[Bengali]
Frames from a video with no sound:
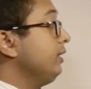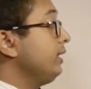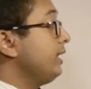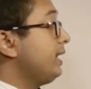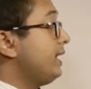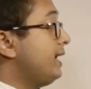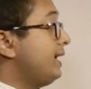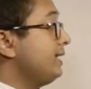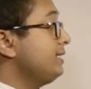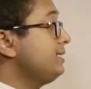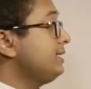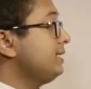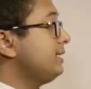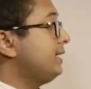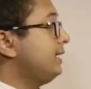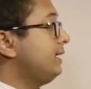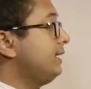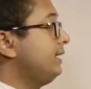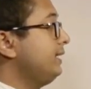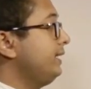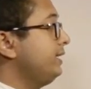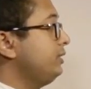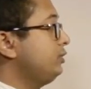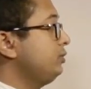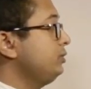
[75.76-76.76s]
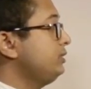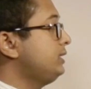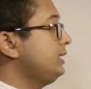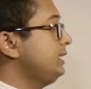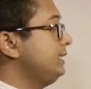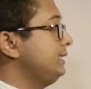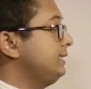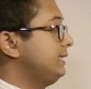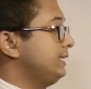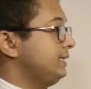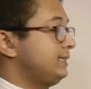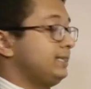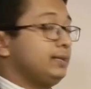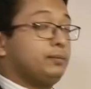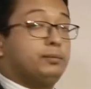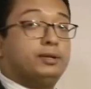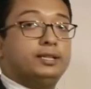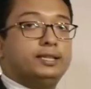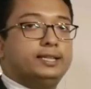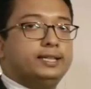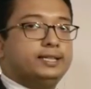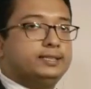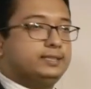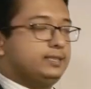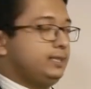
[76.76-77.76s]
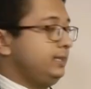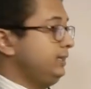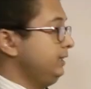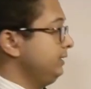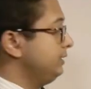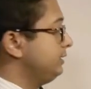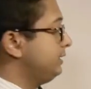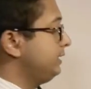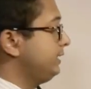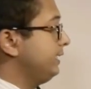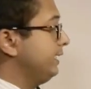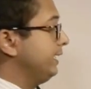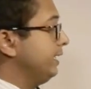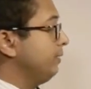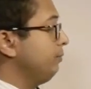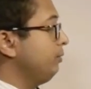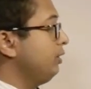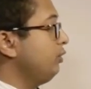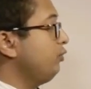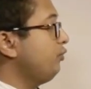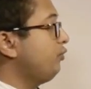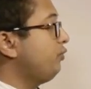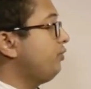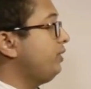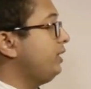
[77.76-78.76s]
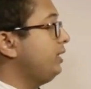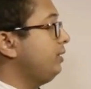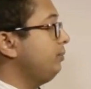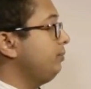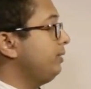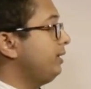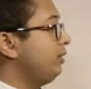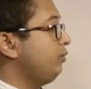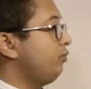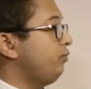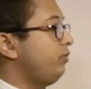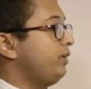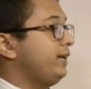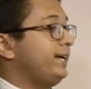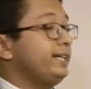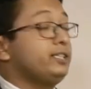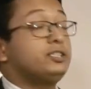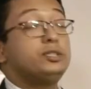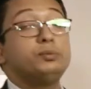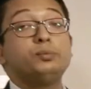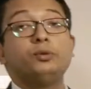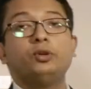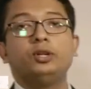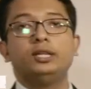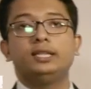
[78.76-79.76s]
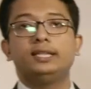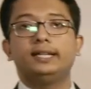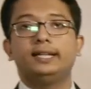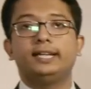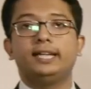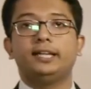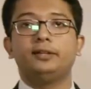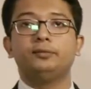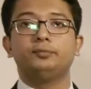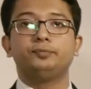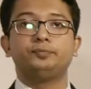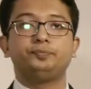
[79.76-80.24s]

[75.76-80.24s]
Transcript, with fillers: খাঁজ কাটা কিছু জিনিস আছে আমরা দেখছি যেটাকে আমরা ফিন বা ফ্ল্যাঞ্জ বলে থাকি